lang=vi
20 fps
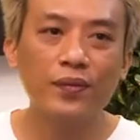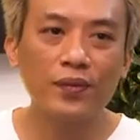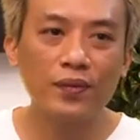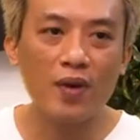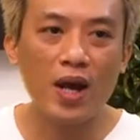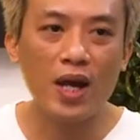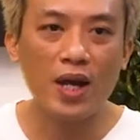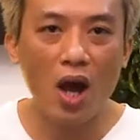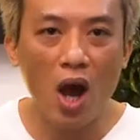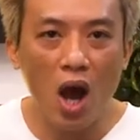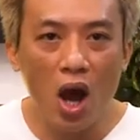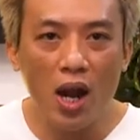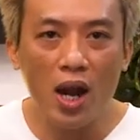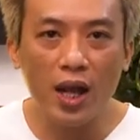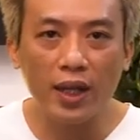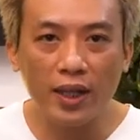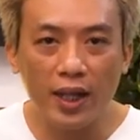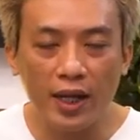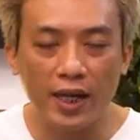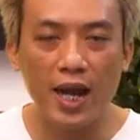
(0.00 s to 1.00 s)
Và đó
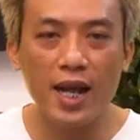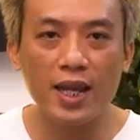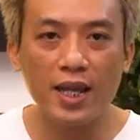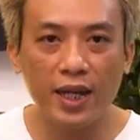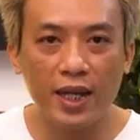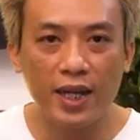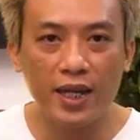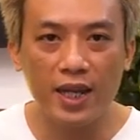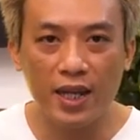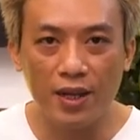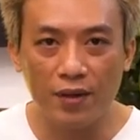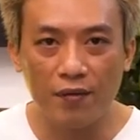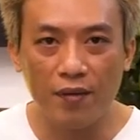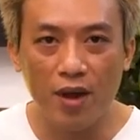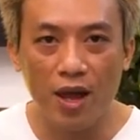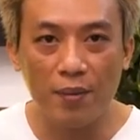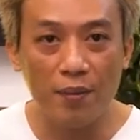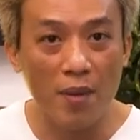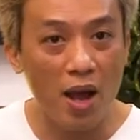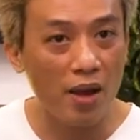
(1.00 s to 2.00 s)
là tất cả những cái gì
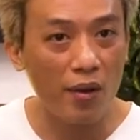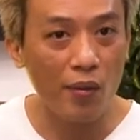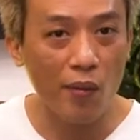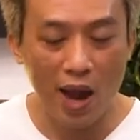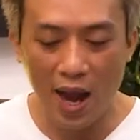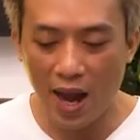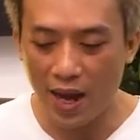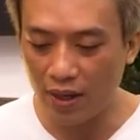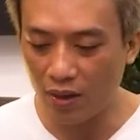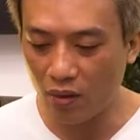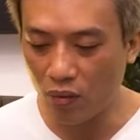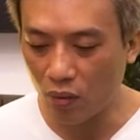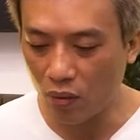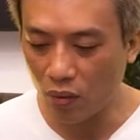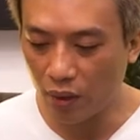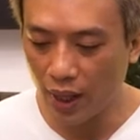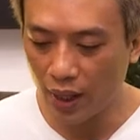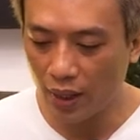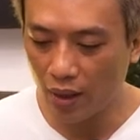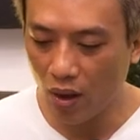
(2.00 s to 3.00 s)
về bề ngoài
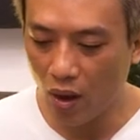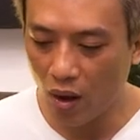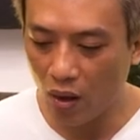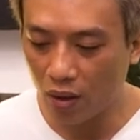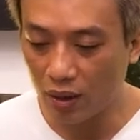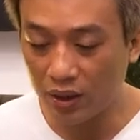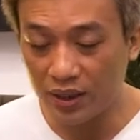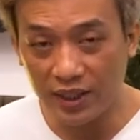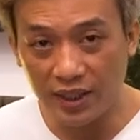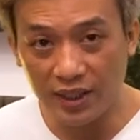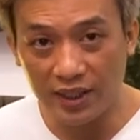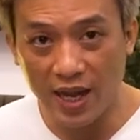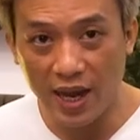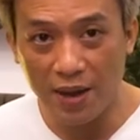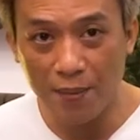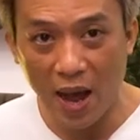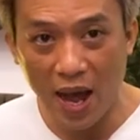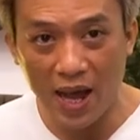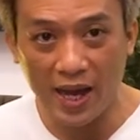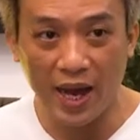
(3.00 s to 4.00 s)
của cái con
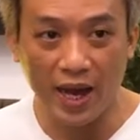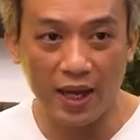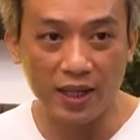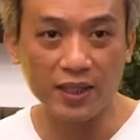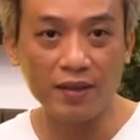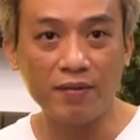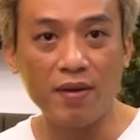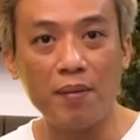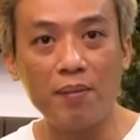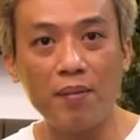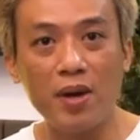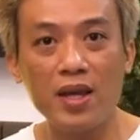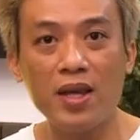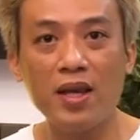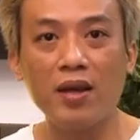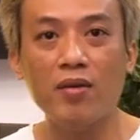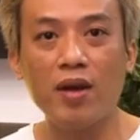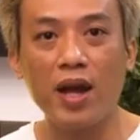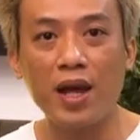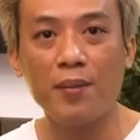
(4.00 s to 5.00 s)
CDJ-3000, sản phẩm mới
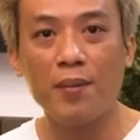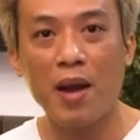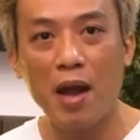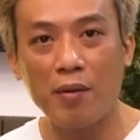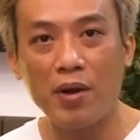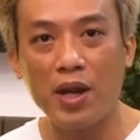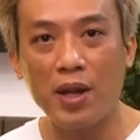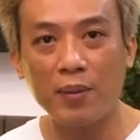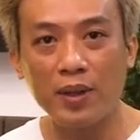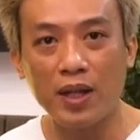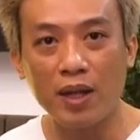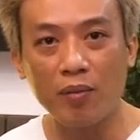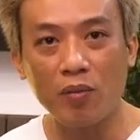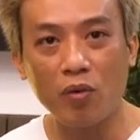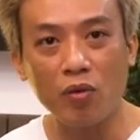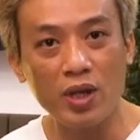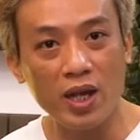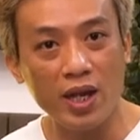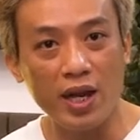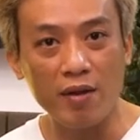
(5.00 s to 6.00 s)
nhất của hãng Pioneer mà mình
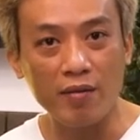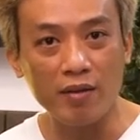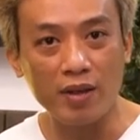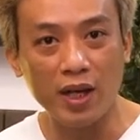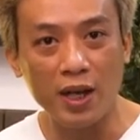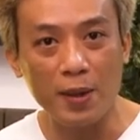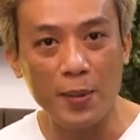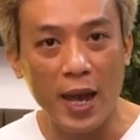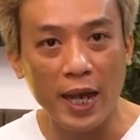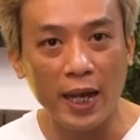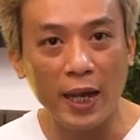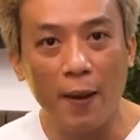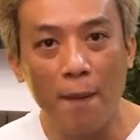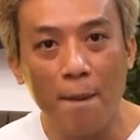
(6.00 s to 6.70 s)
muốn giới thiệu cho các bạn.